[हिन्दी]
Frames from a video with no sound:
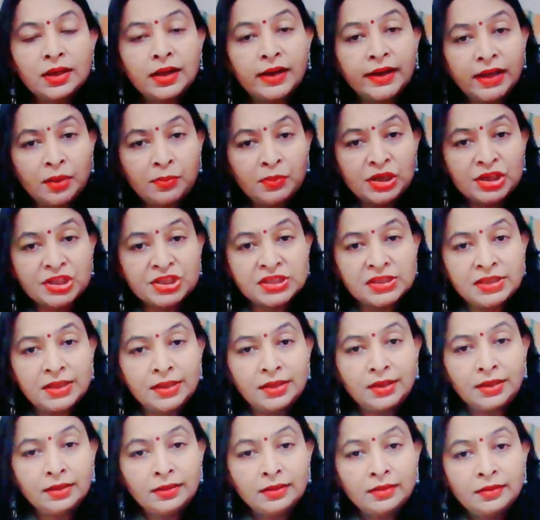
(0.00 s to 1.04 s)
हरी मिर्ची
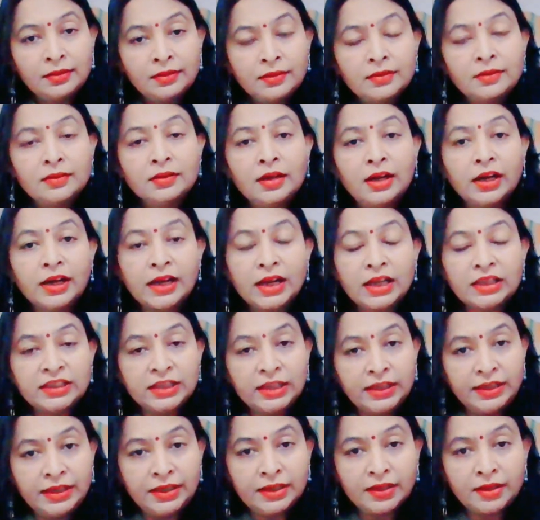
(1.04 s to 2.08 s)
हरा
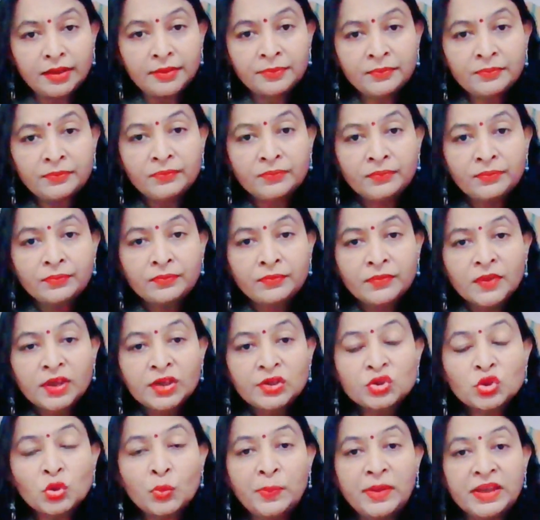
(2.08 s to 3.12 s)
धनिया
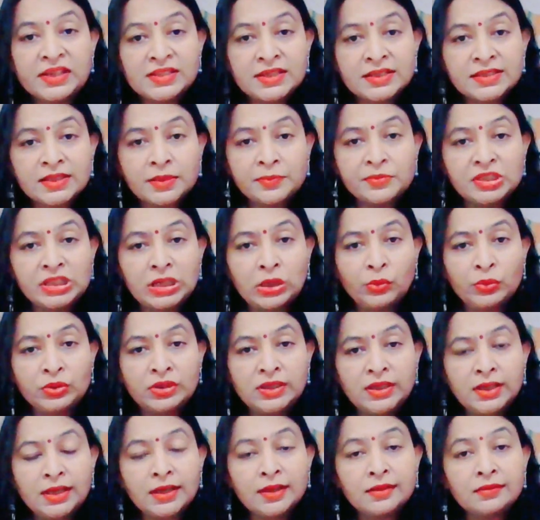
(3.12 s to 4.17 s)
जो बेसिक सब्जियां
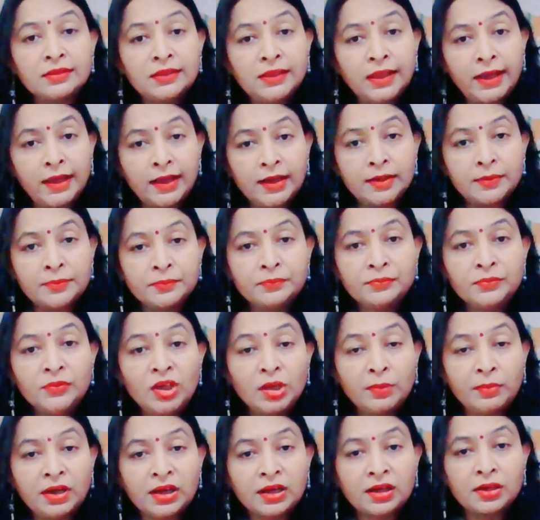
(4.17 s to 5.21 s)
होती हैं तेल
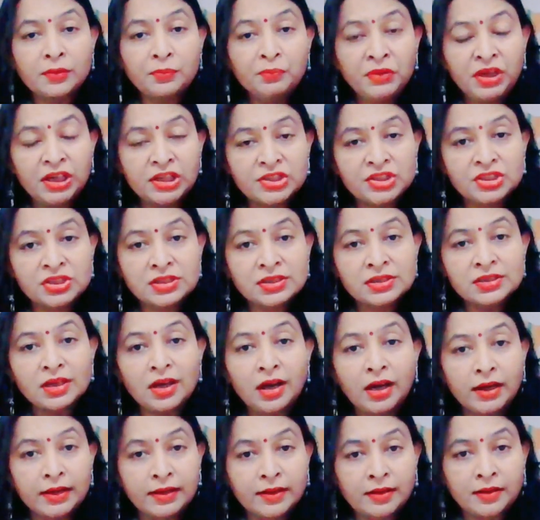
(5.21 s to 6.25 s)
नमक मिर्च
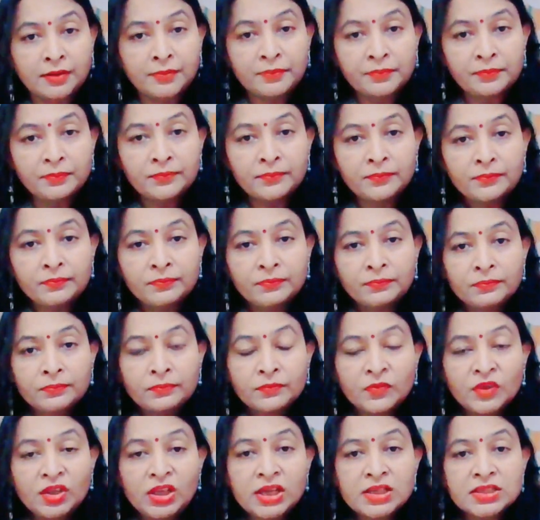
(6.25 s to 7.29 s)
आटा
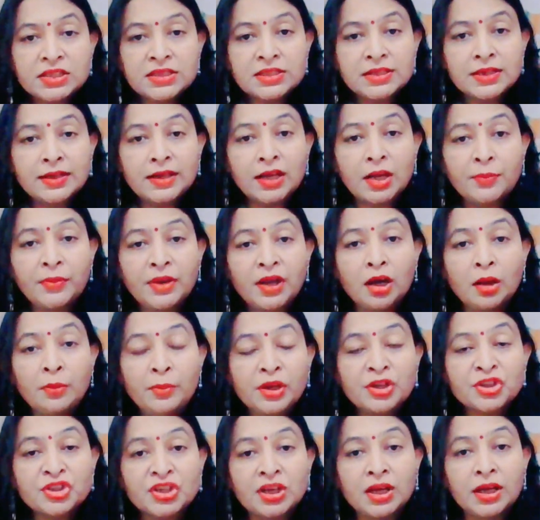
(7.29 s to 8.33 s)
ये चीजें घर में
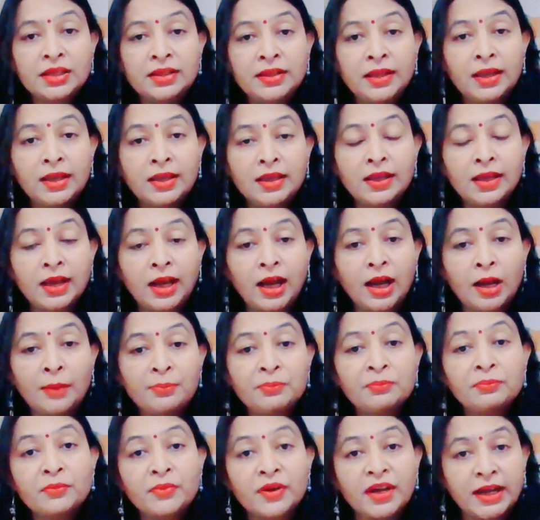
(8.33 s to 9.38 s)
हमेशा देखिए
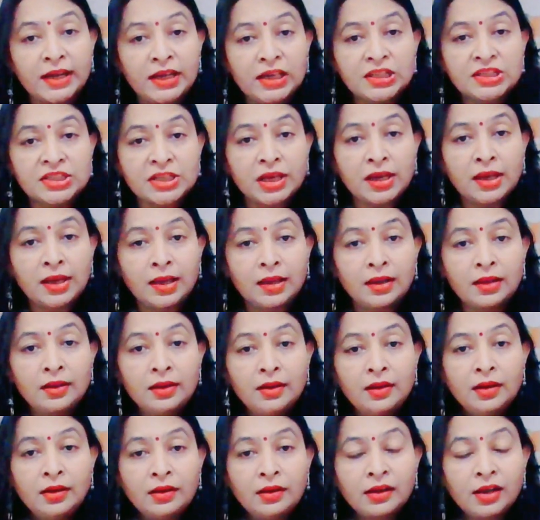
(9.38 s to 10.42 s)
आप रहनी चाहिए
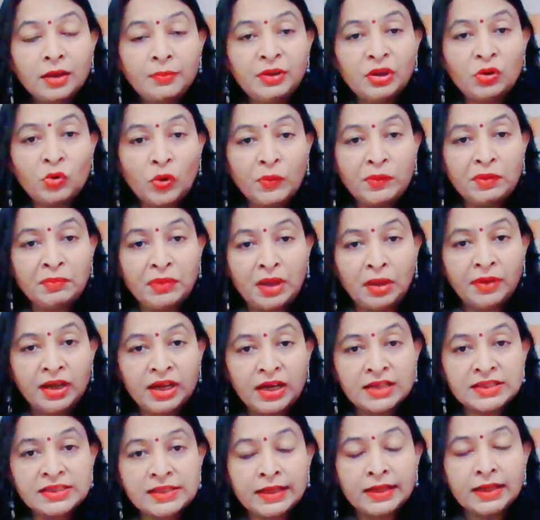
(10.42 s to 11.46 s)
कभी कोई भी
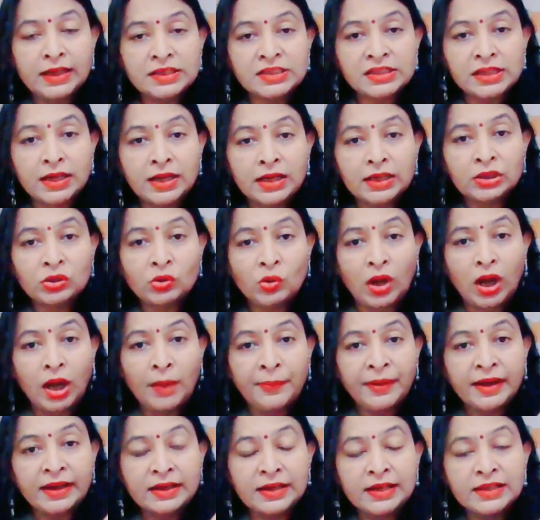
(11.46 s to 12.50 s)
मेहमान आ जाए ना अचानक तो
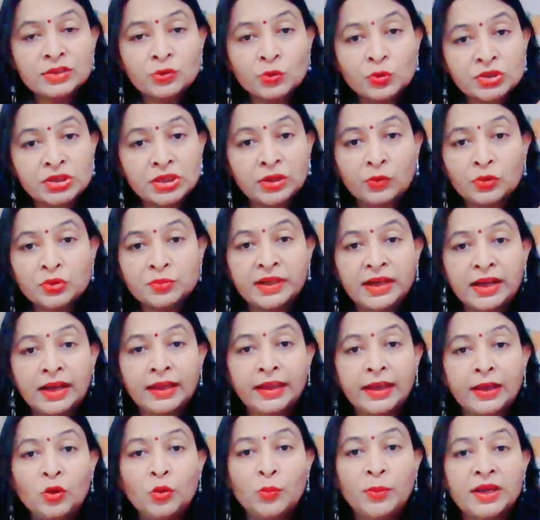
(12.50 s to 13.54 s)
आप एटलीस्ट कुछ ना कुछ बना
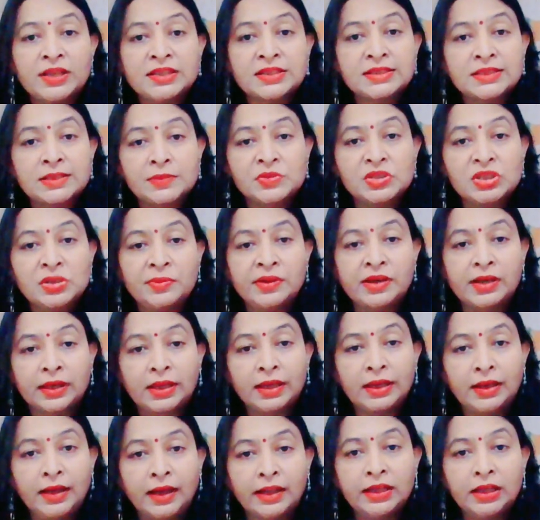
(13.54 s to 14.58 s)
के आलू प्याज की सब्जी बना
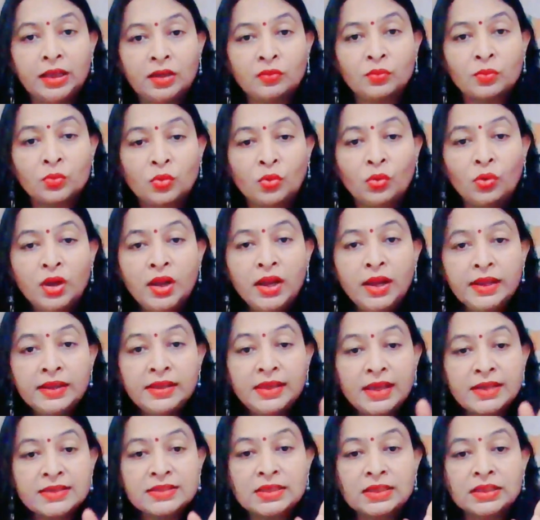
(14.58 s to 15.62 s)
के खिला देंगे उनको
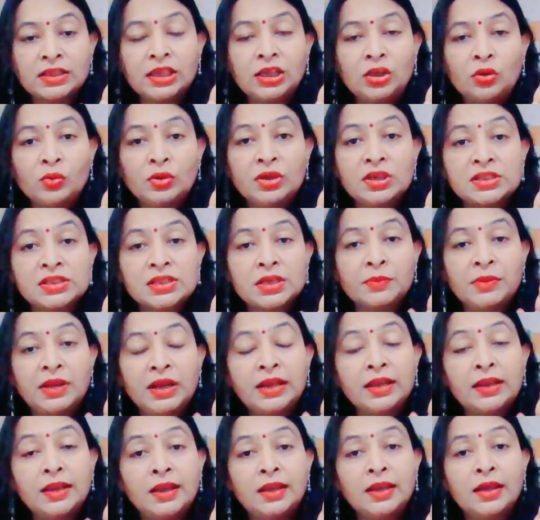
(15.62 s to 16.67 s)
ये स्थिति नहीं होनी चाहिए
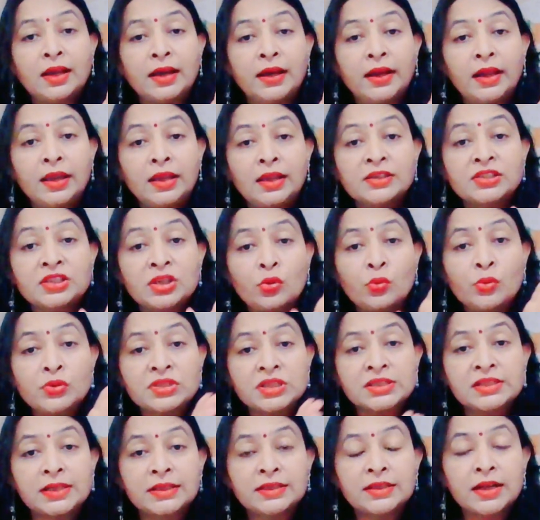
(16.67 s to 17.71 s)
मैंने यही कहा है कि जरूर
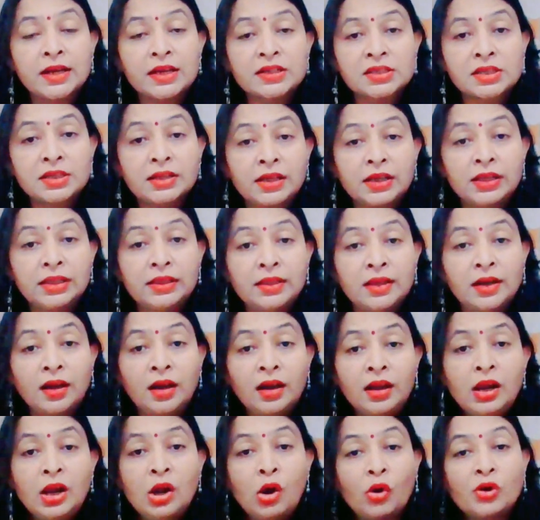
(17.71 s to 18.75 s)
से ज्यादा राशन खरीदना
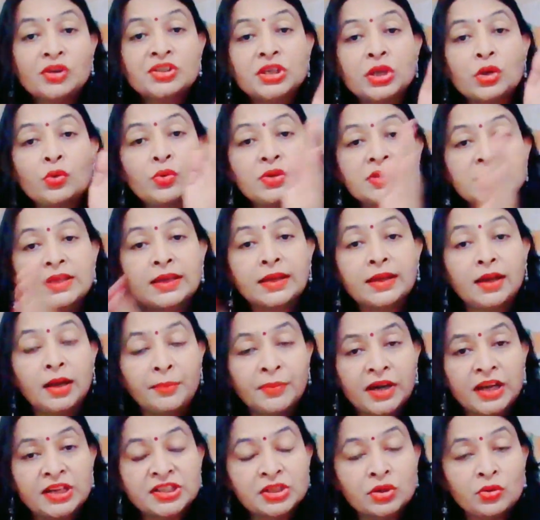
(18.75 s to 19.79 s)
और जरूर से
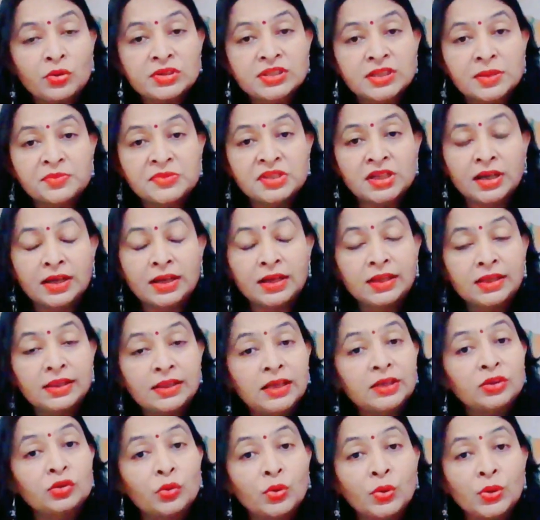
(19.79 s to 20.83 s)
कम राशन और सब्जियां
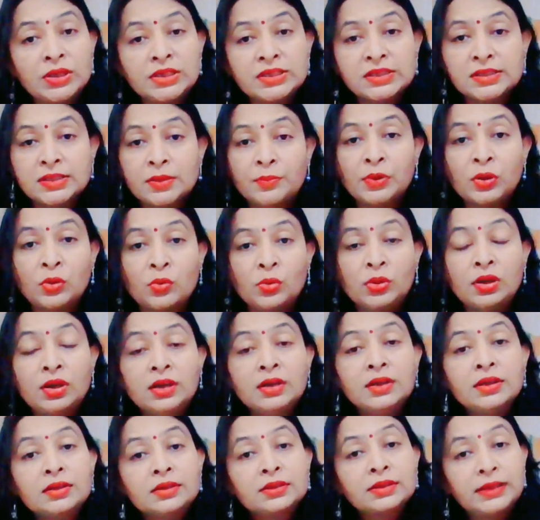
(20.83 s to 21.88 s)
खरीदना दोनों ही चीजें बिल्कुल
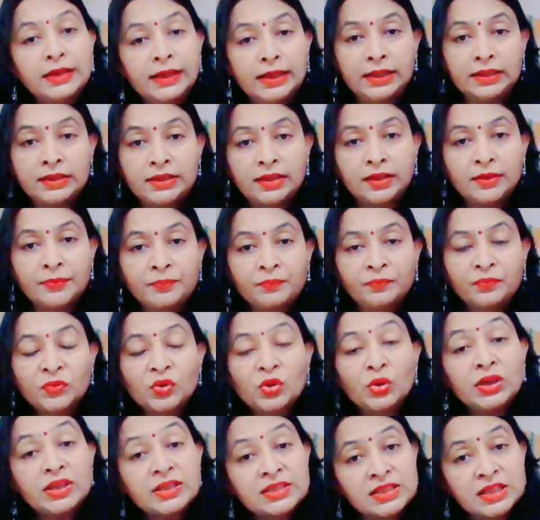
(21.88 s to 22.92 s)
गलत है
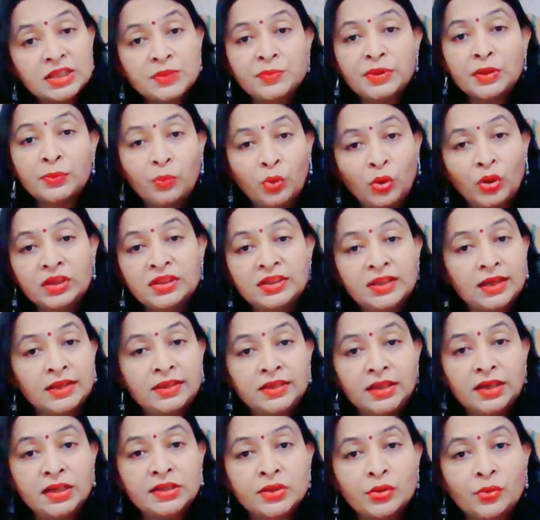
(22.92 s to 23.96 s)
तो इस चीज पर बहुत ध्यान
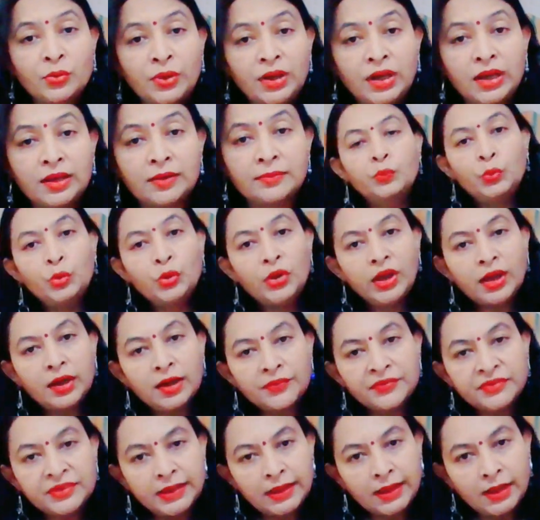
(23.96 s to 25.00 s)
देना जरूरी है पूरे
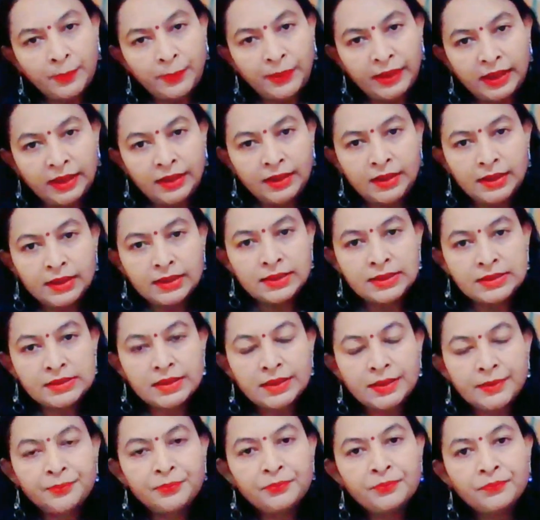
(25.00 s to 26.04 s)
हफ्ते की प्लानिंग कर
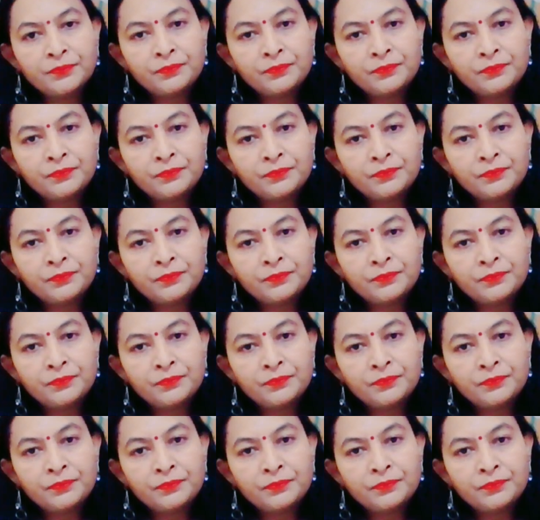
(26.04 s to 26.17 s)
दीजिए